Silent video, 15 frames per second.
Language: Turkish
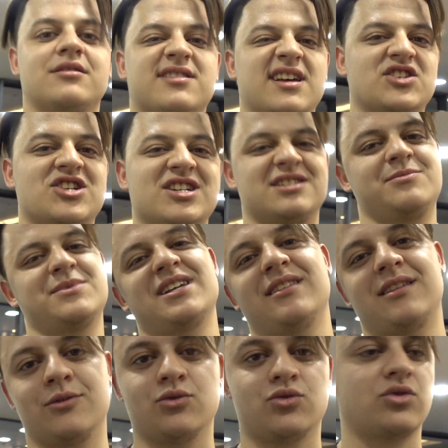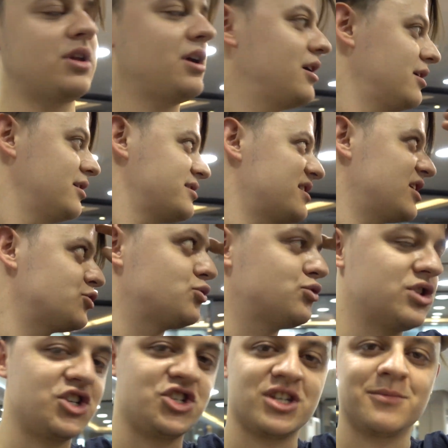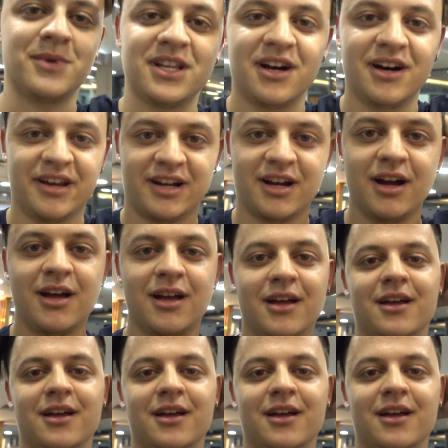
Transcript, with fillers: saç kesimi zaten usta. Saç yüzleştirme de harika.